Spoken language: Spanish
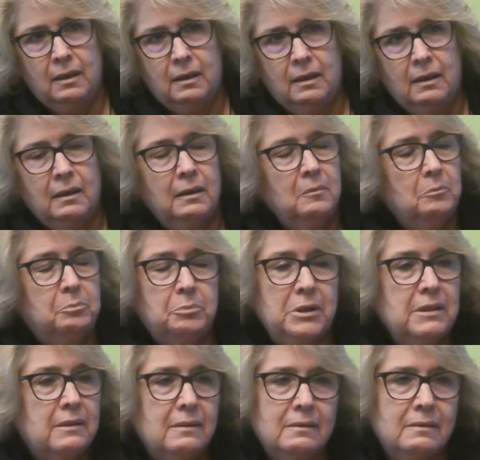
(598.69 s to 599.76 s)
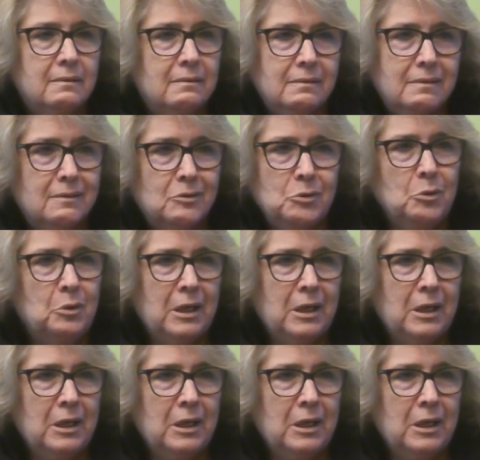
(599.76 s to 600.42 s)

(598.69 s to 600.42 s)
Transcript: eh, pues son